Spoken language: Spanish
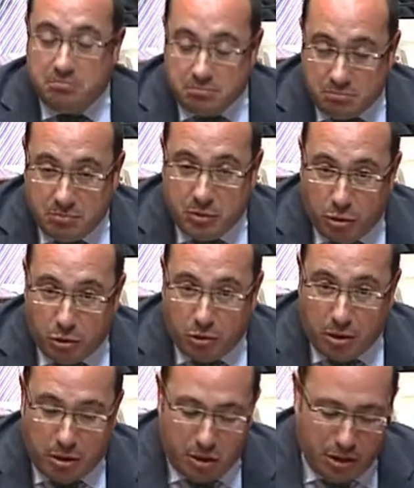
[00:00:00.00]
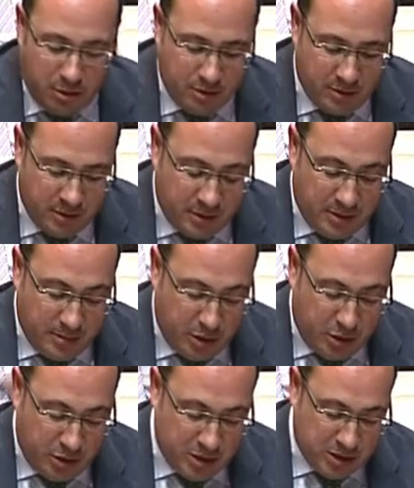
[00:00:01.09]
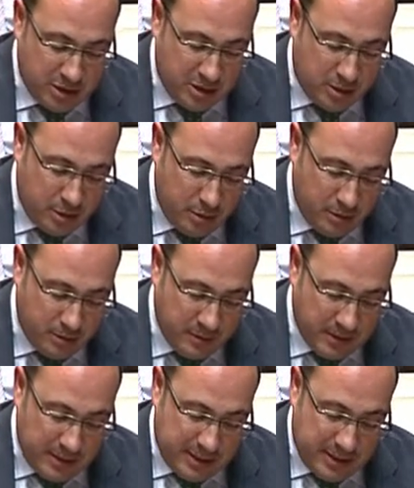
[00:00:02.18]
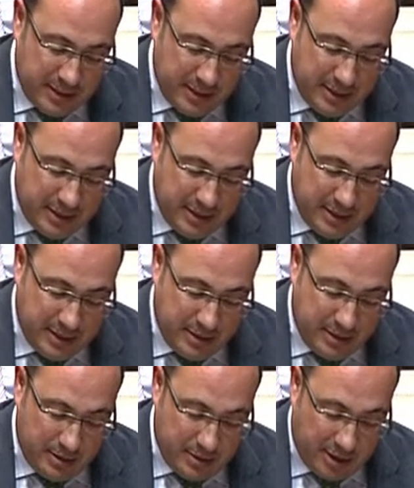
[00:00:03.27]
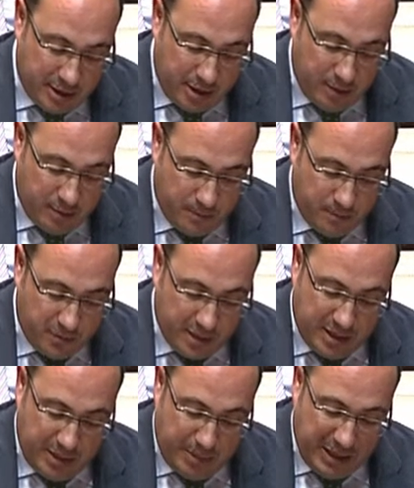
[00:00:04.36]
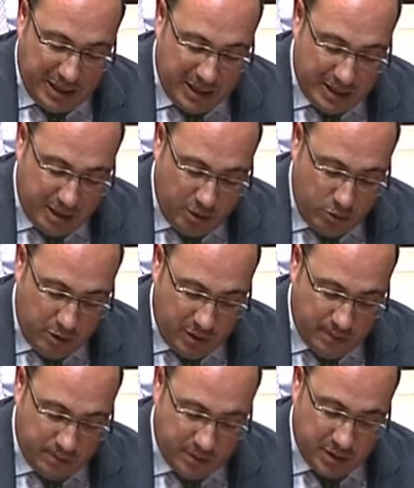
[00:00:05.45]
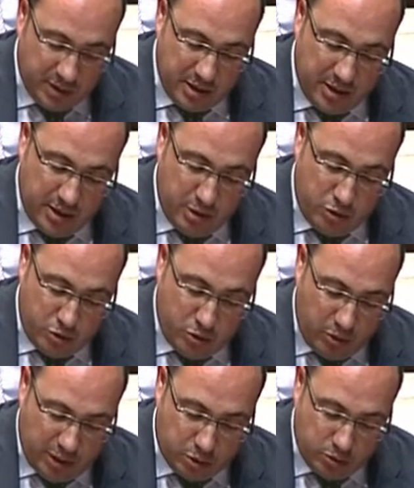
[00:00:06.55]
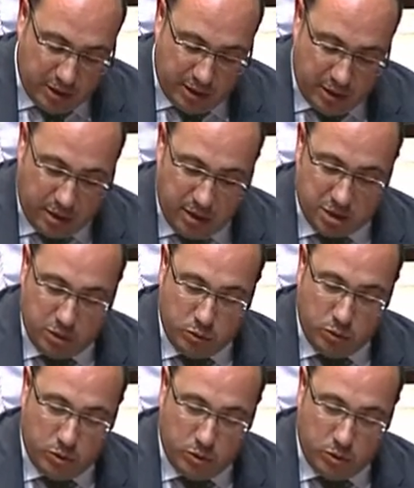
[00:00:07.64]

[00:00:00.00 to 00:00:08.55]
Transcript: no coincido, pero en ese sentido eh, creo que pagar la deuda nunca es una gracia, sino un